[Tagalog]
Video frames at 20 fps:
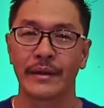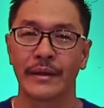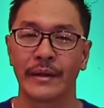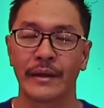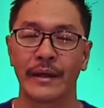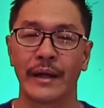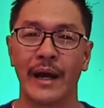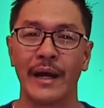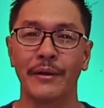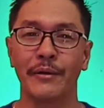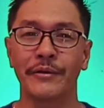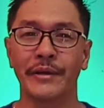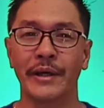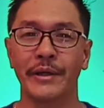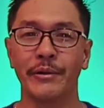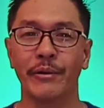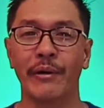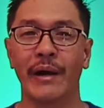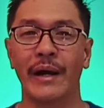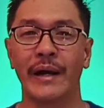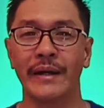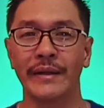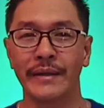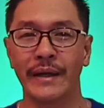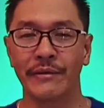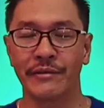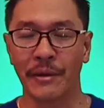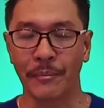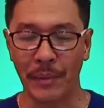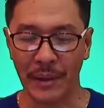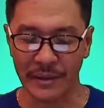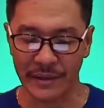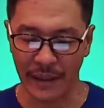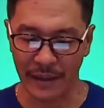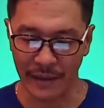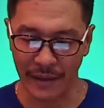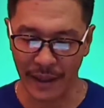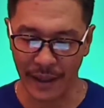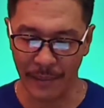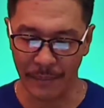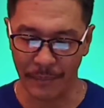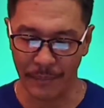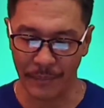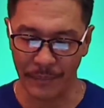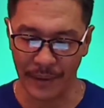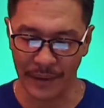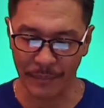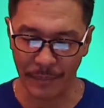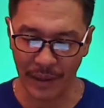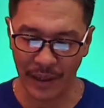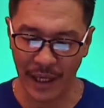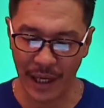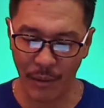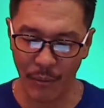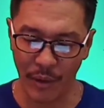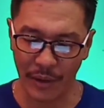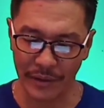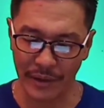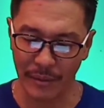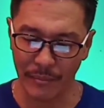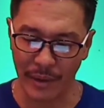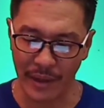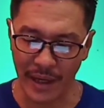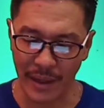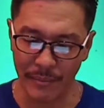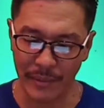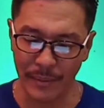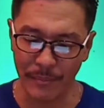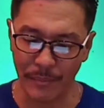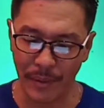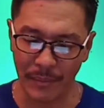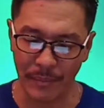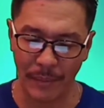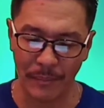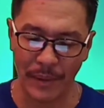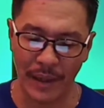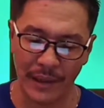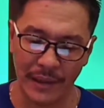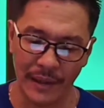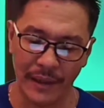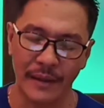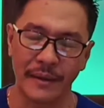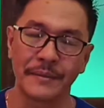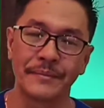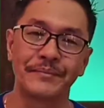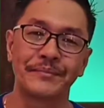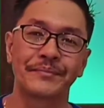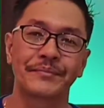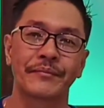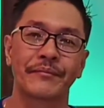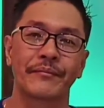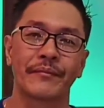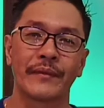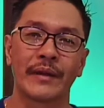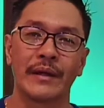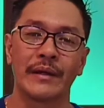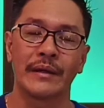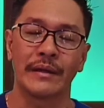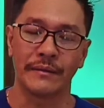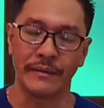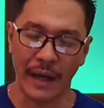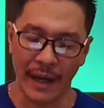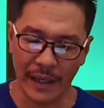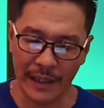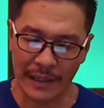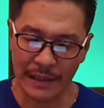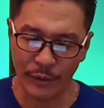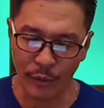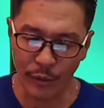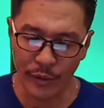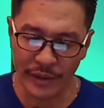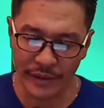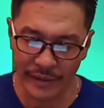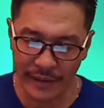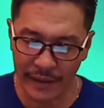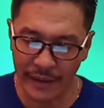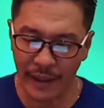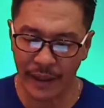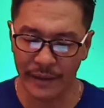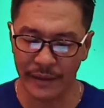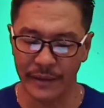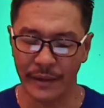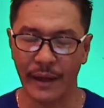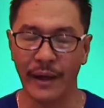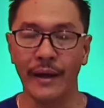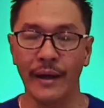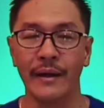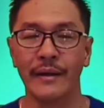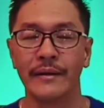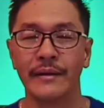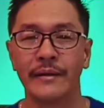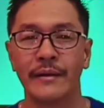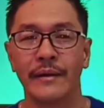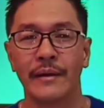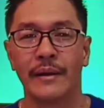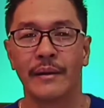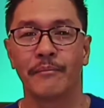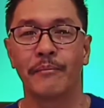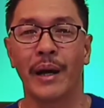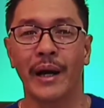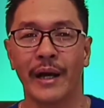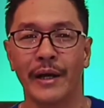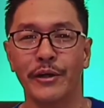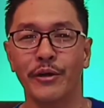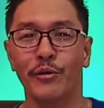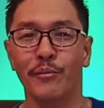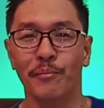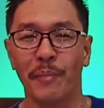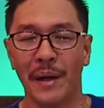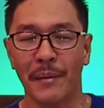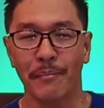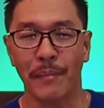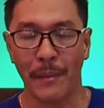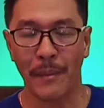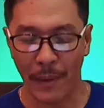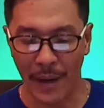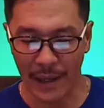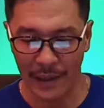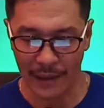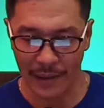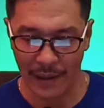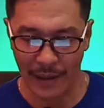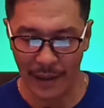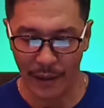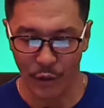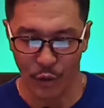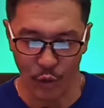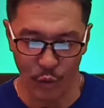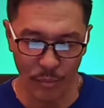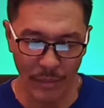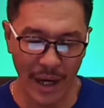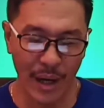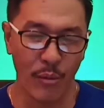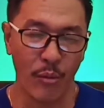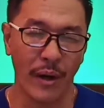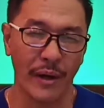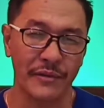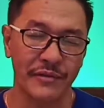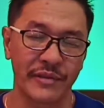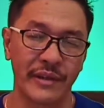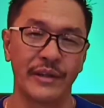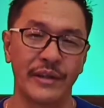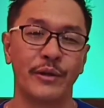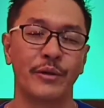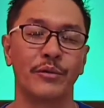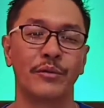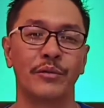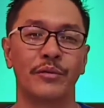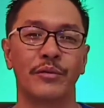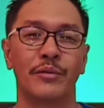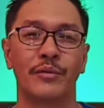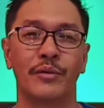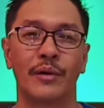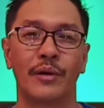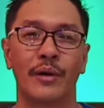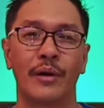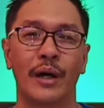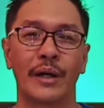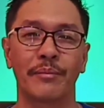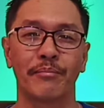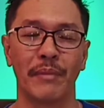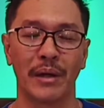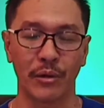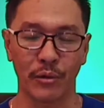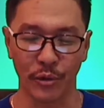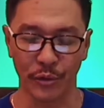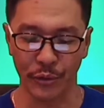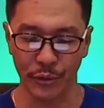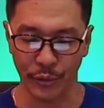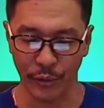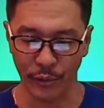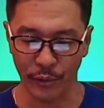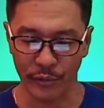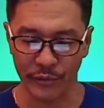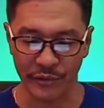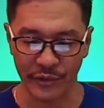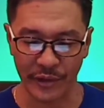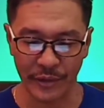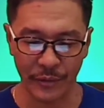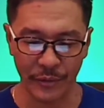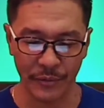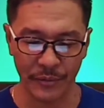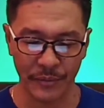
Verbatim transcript: Gaano tayo kahanda sa pagtanggap at paghawak ng maraming pagpapala? Dahil kung hindi ka handa, baka yung pagpapala ang humawak sa iyo at magkontrol sa iyo.